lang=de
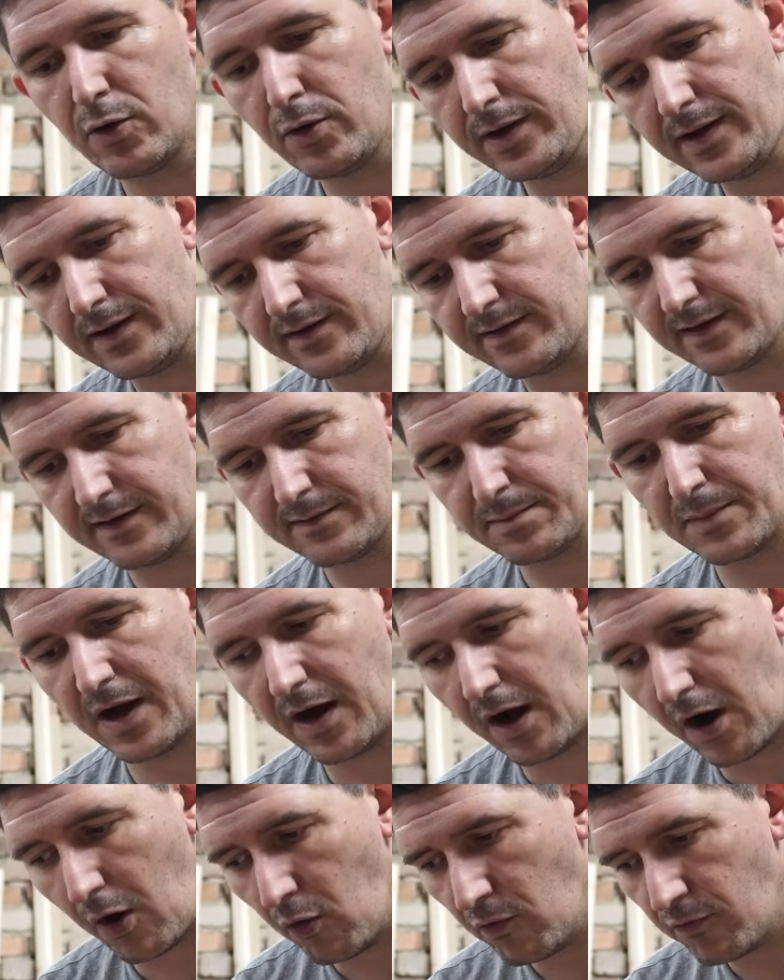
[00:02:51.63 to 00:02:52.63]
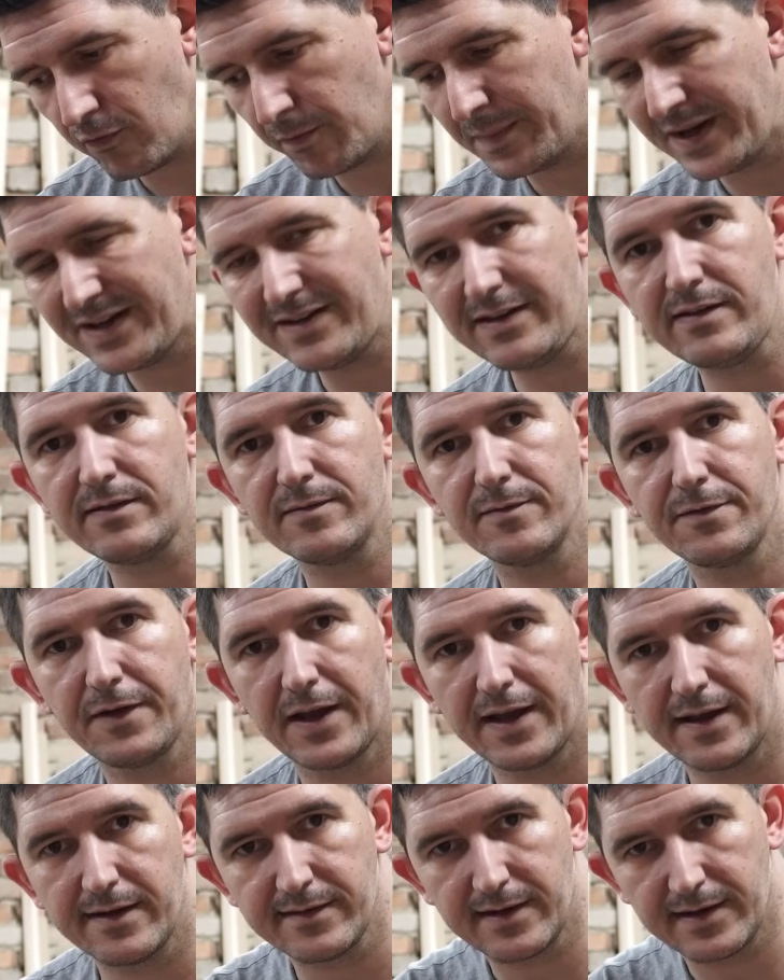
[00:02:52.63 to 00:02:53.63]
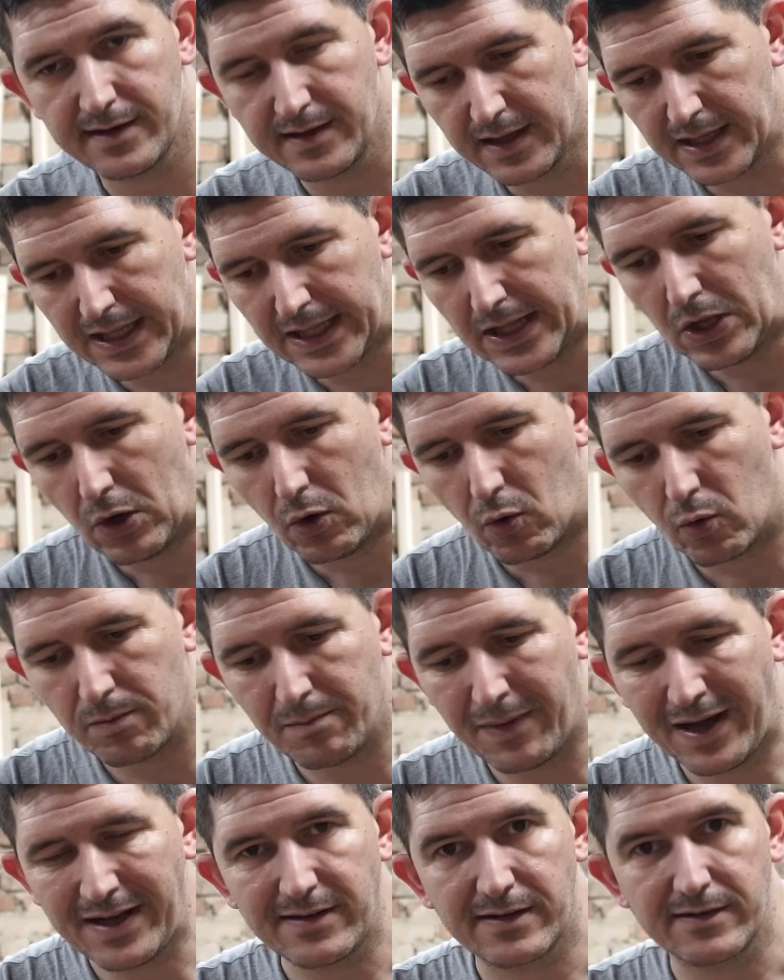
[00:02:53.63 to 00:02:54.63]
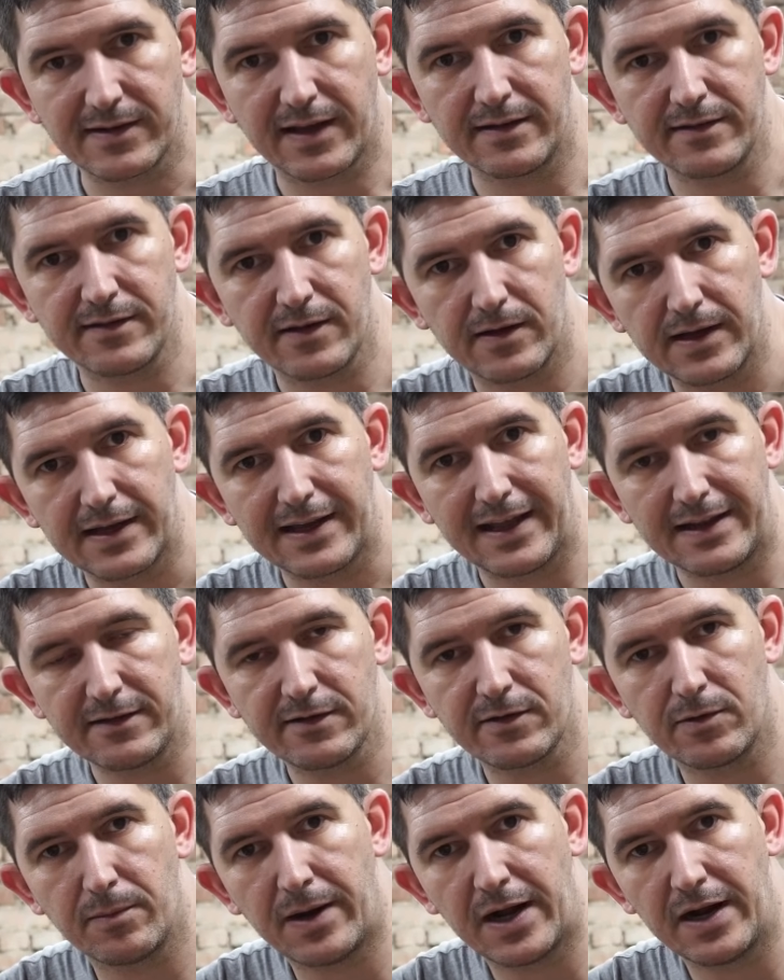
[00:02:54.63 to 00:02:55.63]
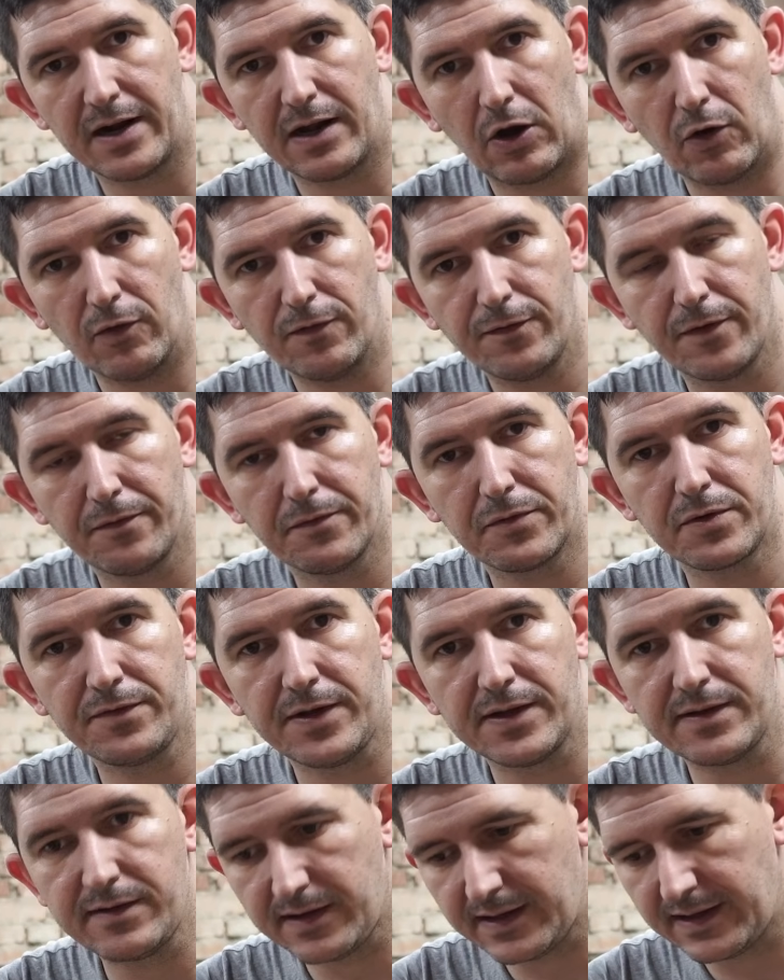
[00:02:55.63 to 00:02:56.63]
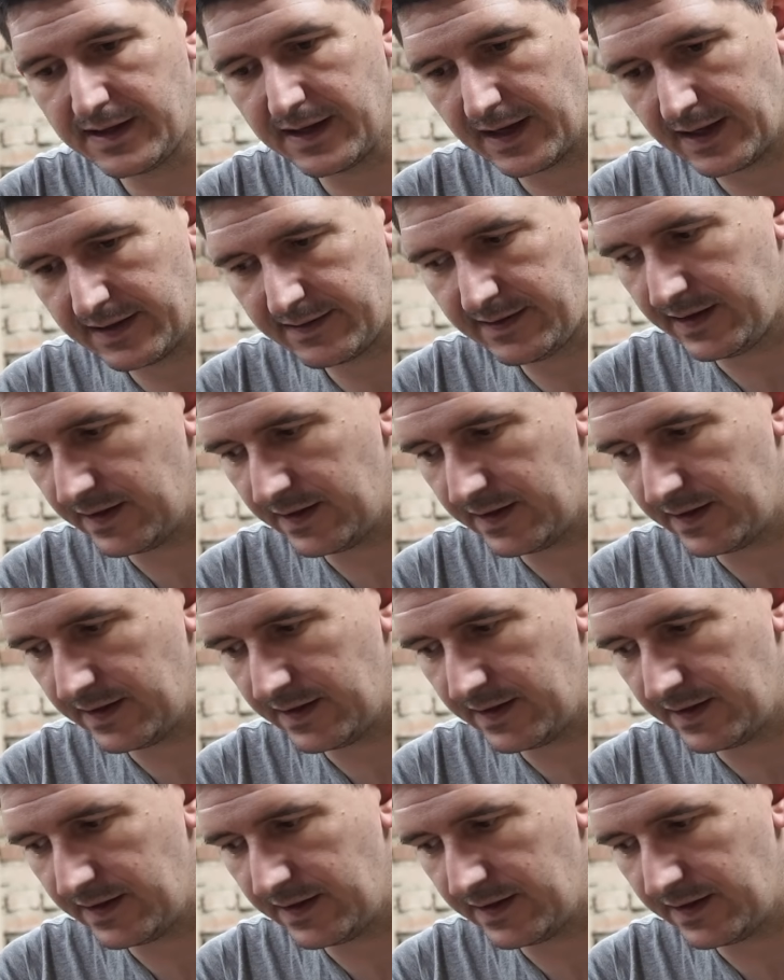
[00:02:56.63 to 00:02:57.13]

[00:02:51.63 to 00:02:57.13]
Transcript: höre ich jetzt erstmal auf mit diesem Fräser und mache das Ganze ganz normal auf 45 Grad